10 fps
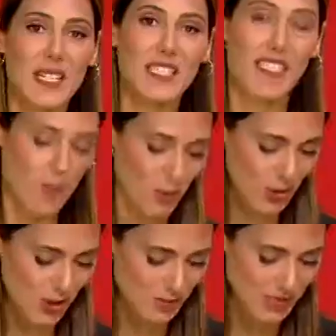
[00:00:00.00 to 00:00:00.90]
Pretzel
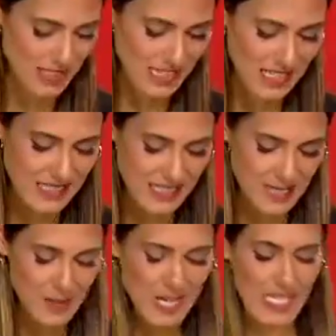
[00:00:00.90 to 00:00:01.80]
hamurunu şimdi
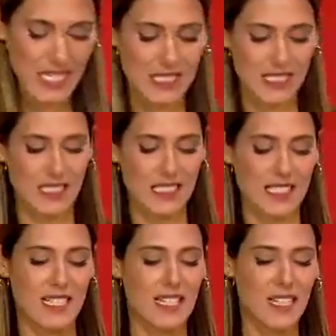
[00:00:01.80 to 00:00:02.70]
dinlendirdik, mayalandırdık.